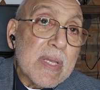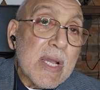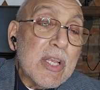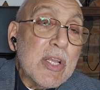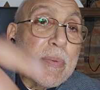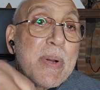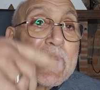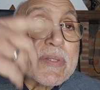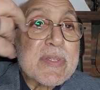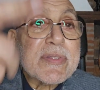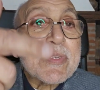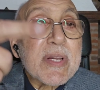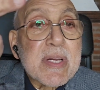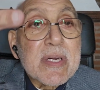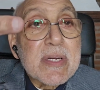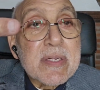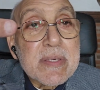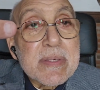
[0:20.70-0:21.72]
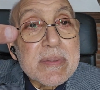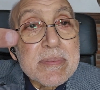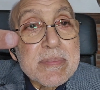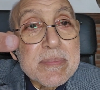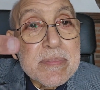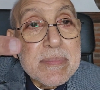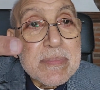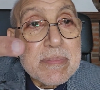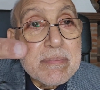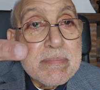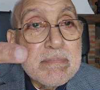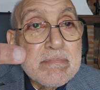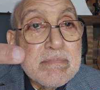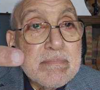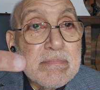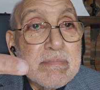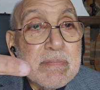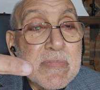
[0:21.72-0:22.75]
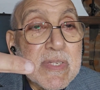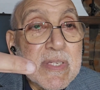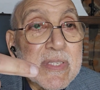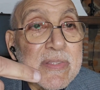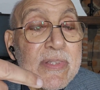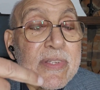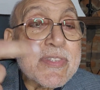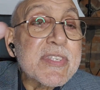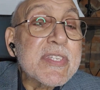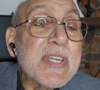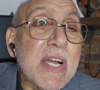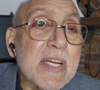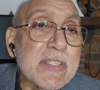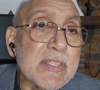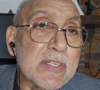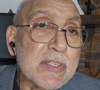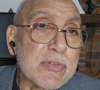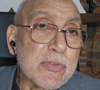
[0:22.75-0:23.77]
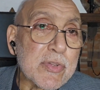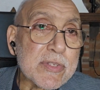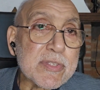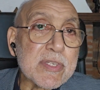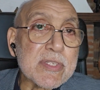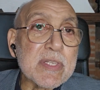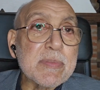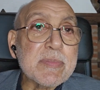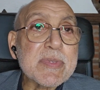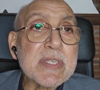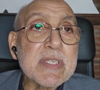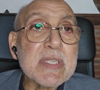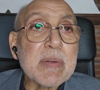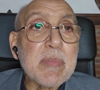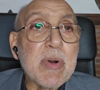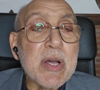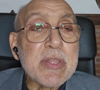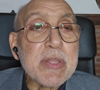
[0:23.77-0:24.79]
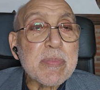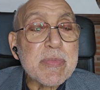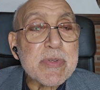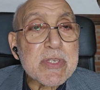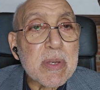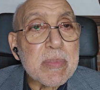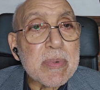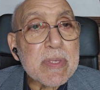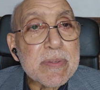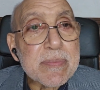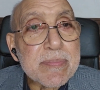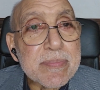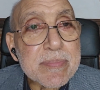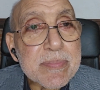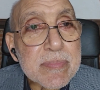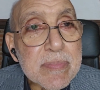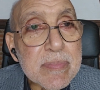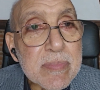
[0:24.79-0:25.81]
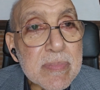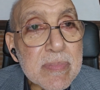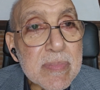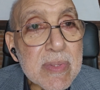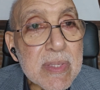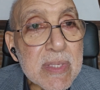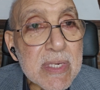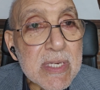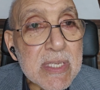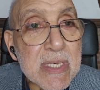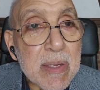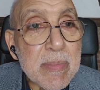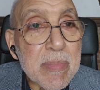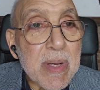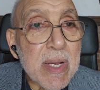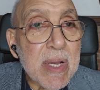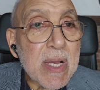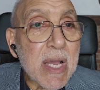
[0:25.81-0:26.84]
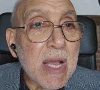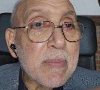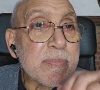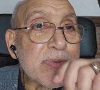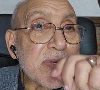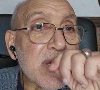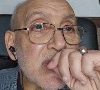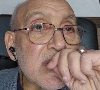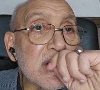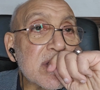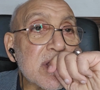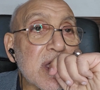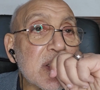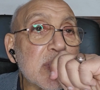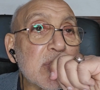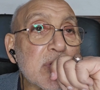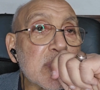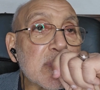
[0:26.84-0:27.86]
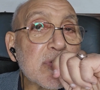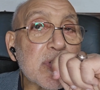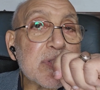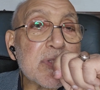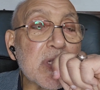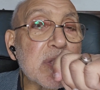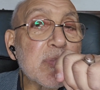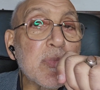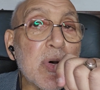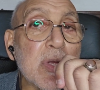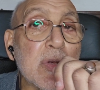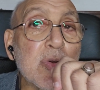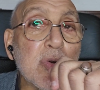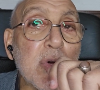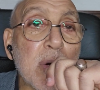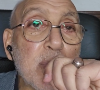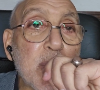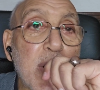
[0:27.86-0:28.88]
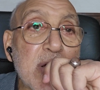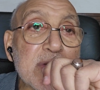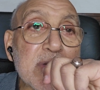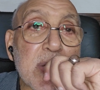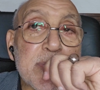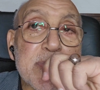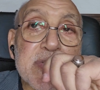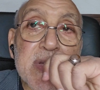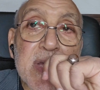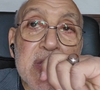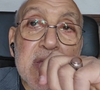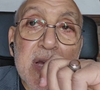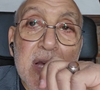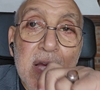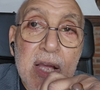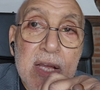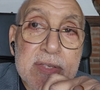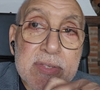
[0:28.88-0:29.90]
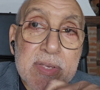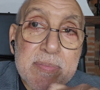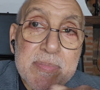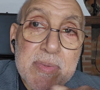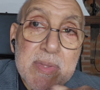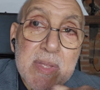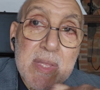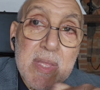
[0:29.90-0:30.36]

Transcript: اليوم هنتذكر نصيحة الرسول صلى الله عليه وسلم سيدنا معاذ بن جبل حينما أمسك لسانه الرسول صلى الله عليه وسلم وقال له يا معاذ أمسك عليها كغازة